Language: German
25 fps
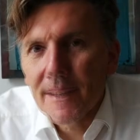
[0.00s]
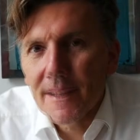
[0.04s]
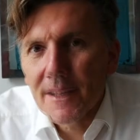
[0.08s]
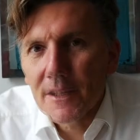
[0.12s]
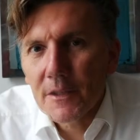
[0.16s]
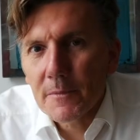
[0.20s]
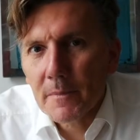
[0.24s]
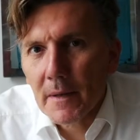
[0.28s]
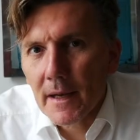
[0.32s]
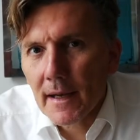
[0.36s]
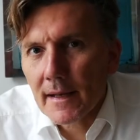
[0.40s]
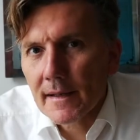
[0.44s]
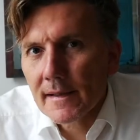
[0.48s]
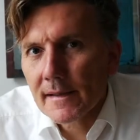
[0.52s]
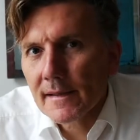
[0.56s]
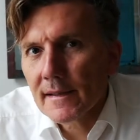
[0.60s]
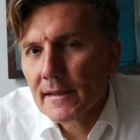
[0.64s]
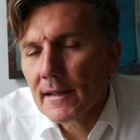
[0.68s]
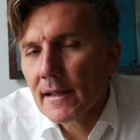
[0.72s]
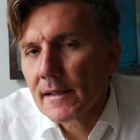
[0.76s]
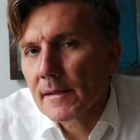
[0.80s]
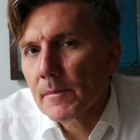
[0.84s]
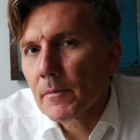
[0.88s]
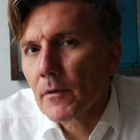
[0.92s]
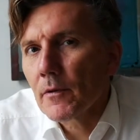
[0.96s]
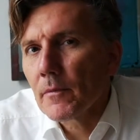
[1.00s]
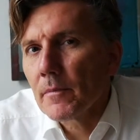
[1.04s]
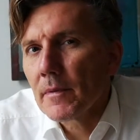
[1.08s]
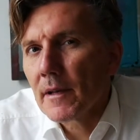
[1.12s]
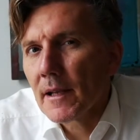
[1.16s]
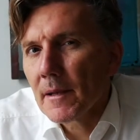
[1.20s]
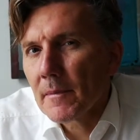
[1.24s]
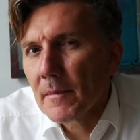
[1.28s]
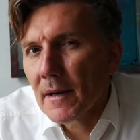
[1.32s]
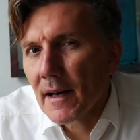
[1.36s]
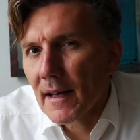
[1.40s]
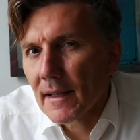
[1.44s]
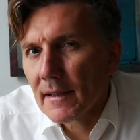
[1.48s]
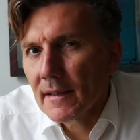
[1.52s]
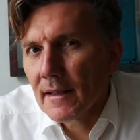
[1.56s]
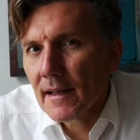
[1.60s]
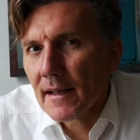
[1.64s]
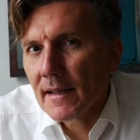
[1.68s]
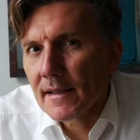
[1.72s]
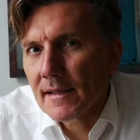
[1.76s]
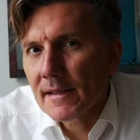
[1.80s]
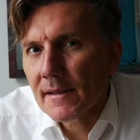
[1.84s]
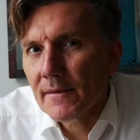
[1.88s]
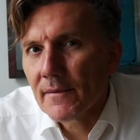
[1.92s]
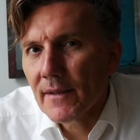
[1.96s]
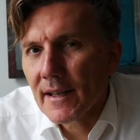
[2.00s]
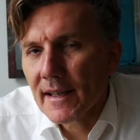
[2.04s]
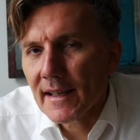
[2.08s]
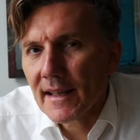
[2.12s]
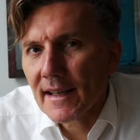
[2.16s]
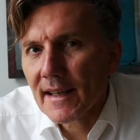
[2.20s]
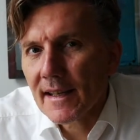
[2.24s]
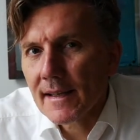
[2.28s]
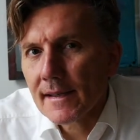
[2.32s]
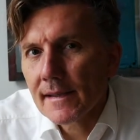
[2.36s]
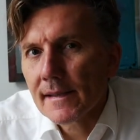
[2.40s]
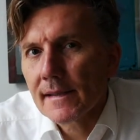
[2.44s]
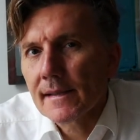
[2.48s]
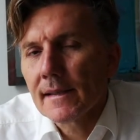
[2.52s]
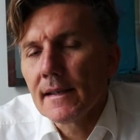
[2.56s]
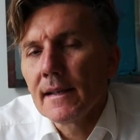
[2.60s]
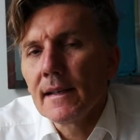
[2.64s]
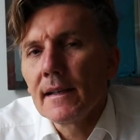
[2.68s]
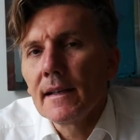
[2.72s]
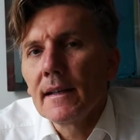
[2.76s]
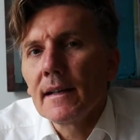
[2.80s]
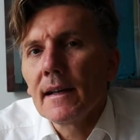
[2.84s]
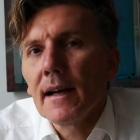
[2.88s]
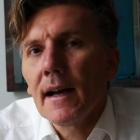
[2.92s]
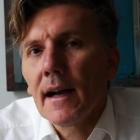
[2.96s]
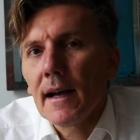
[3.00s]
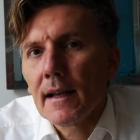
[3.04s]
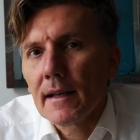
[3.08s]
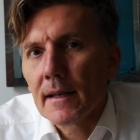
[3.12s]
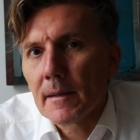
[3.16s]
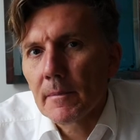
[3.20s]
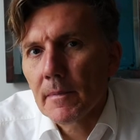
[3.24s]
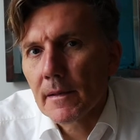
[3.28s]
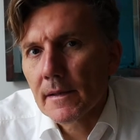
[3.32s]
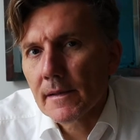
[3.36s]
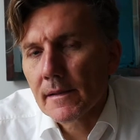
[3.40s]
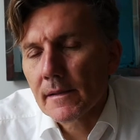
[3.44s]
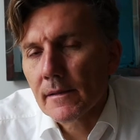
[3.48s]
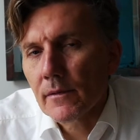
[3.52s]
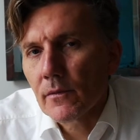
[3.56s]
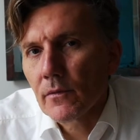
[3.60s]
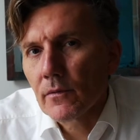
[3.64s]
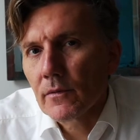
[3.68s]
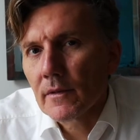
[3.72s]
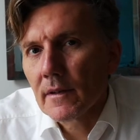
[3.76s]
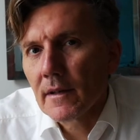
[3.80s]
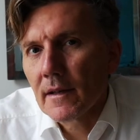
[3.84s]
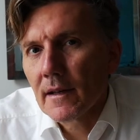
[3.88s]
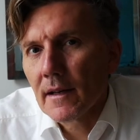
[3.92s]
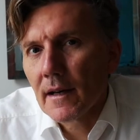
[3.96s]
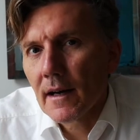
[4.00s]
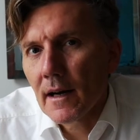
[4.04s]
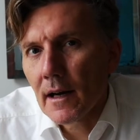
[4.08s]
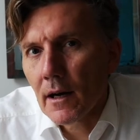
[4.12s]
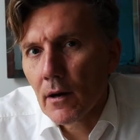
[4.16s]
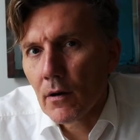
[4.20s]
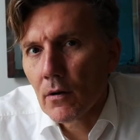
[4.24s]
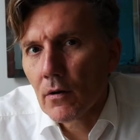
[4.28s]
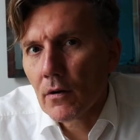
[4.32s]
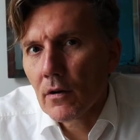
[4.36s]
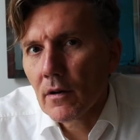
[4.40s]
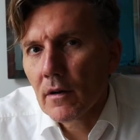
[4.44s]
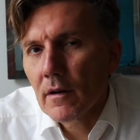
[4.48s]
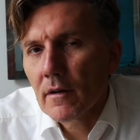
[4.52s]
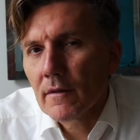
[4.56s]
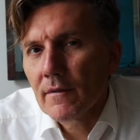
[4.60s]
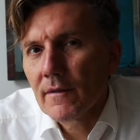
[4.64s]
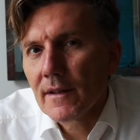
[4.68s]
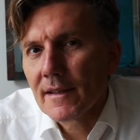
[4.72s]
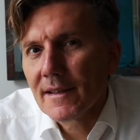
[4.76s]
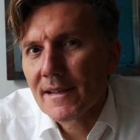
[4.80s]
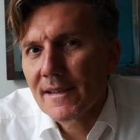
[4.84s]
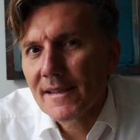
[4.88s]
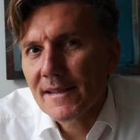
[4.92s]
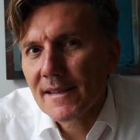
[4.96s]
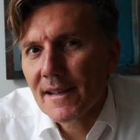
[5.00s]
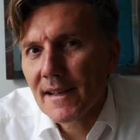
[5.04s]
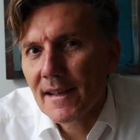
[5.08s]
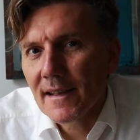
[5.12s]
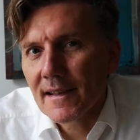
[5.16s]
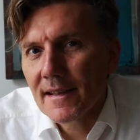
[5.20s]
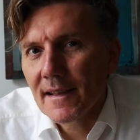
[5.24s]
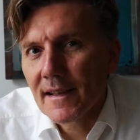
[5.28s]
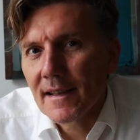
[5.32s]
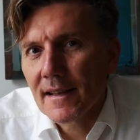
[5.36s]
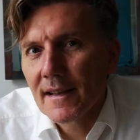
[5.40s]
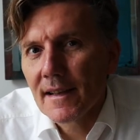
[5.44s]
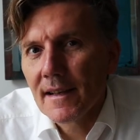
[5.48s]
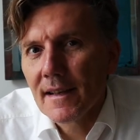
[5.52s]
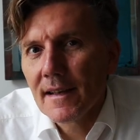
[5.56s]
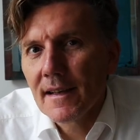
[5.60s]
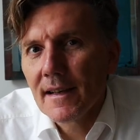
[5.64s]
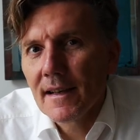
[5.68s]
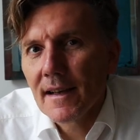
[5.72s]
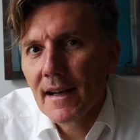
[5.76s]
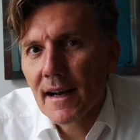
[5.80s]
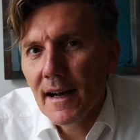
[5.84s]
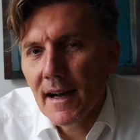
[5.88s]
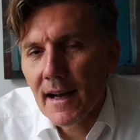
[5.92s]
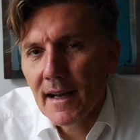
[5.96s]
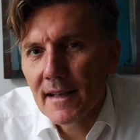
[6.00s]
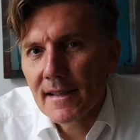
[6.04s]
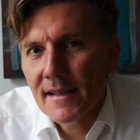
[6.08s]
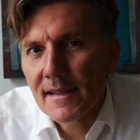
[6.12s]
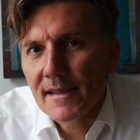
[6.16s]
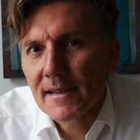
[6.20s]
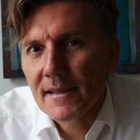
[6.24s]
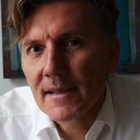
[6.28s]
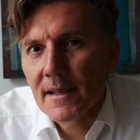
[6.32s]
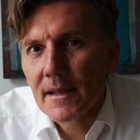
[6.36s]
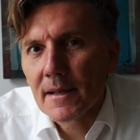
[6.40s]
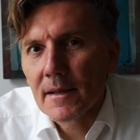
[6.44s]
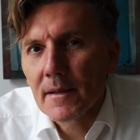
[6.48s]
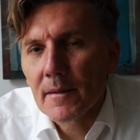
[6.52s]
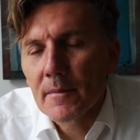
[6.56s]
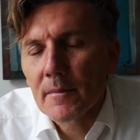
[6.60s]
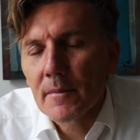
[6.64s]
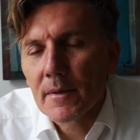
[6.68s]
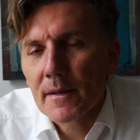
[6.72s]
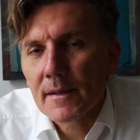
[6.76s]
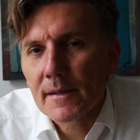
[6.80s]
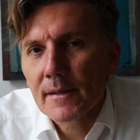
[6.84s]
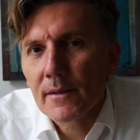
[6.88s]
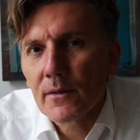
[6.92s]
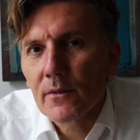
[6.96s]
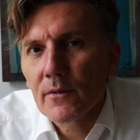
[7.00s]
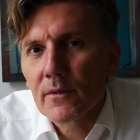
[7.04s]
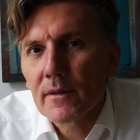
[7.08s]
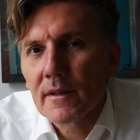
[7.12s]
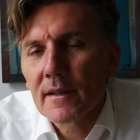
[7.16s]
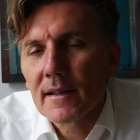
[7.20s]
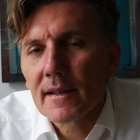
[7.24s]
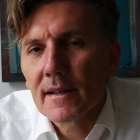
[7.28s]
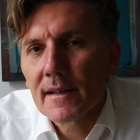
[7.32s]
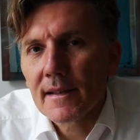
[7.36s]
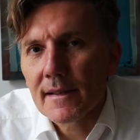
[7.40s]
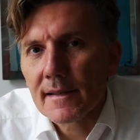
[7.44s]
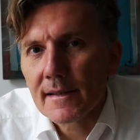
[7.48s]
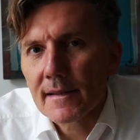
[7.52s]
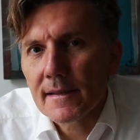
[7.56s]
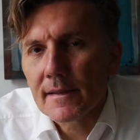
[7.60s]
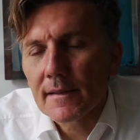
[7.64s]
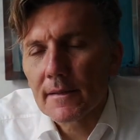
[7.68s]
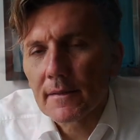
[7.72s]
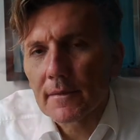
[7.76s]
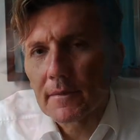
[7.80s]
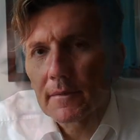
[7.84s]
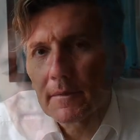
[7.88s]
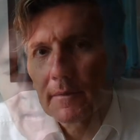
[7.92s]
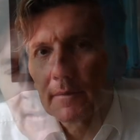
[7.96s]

Sprechen Sie das Problem an, als wäre es eine Person, auch wenn es keine einzelne Person ist.